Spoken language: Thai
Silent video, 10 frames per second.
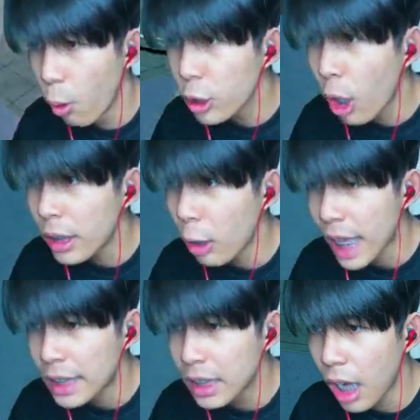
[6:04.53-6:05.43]
ยโดนเอา
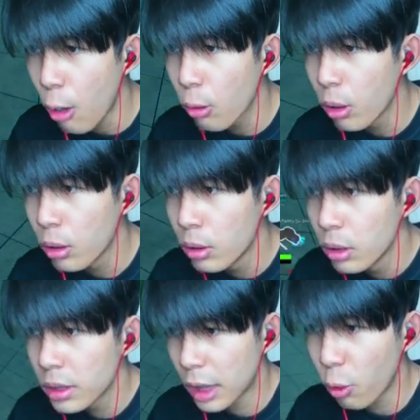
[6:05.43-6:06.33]
ตายหนึ่งเอา
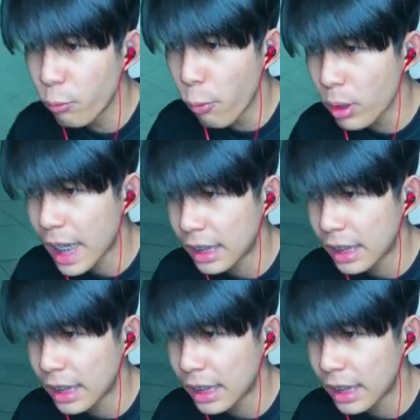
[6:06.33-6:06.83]
สันคงฟุกกัด I